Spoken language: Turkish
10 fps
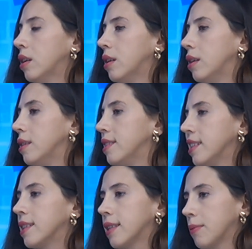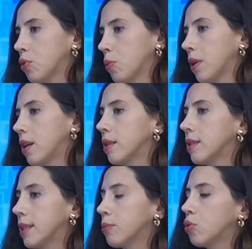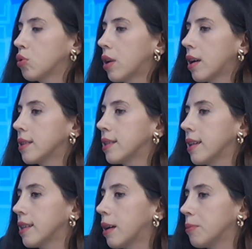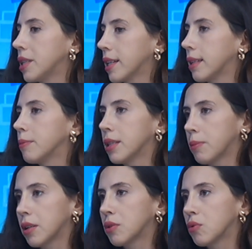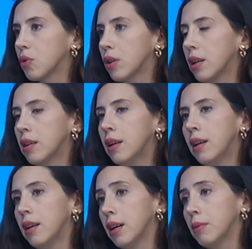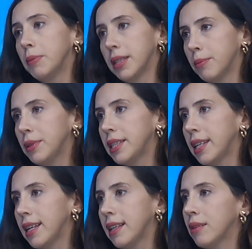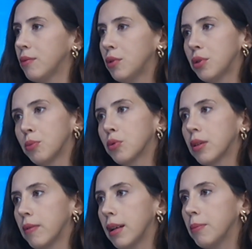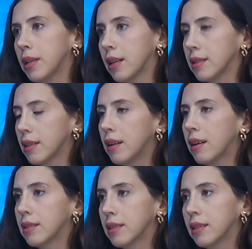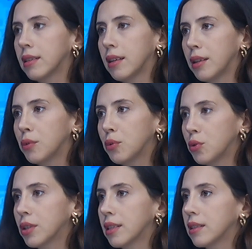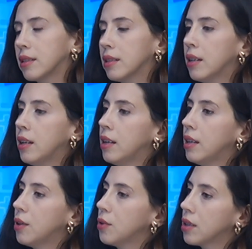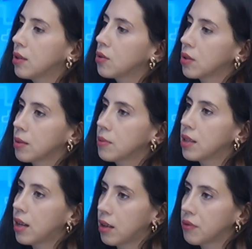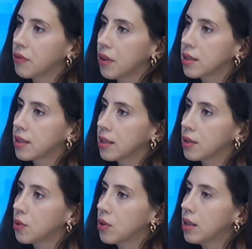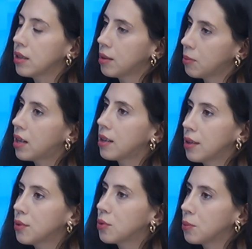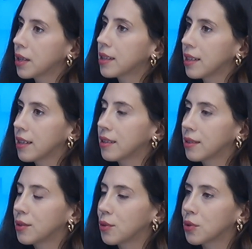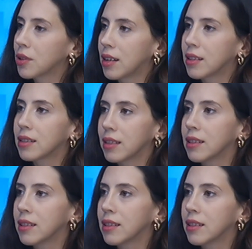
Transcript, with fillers: e, silik semptomlarla, silik bulgularla seyreden bir şekilde bize başvuruyorlar. Ama bitmiş değil. Virüs muhtemelen biraz daha artık gücünü kırdı. O yüzden çocuklarımız daha hafif hastalanıyorlar ama hala sürmekte çocuklarda da.